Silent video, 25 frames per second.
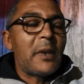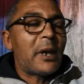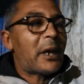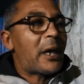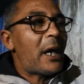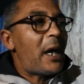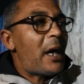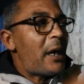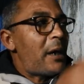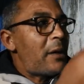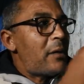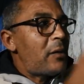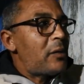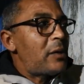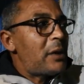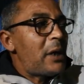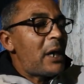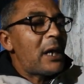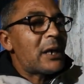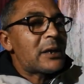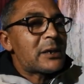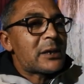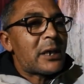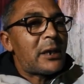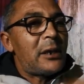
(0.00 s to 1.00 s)
كان
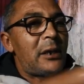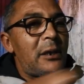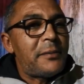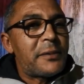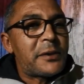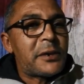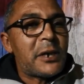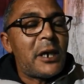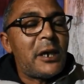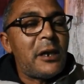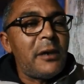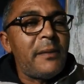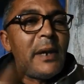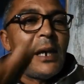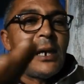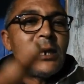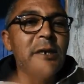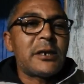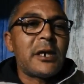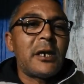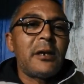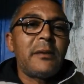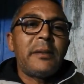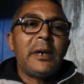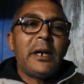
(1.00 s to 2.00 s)
هناك تغليب جانب على
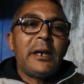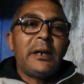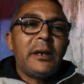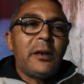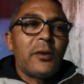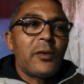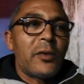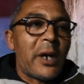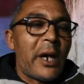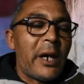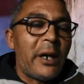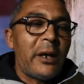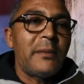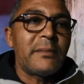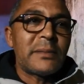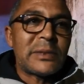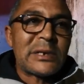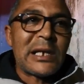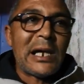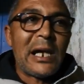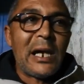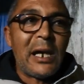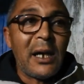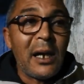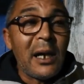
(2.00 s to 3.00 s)
الجانب يعني يراعي
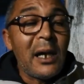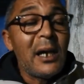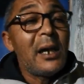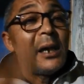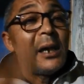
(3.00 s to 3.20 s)
مصلحه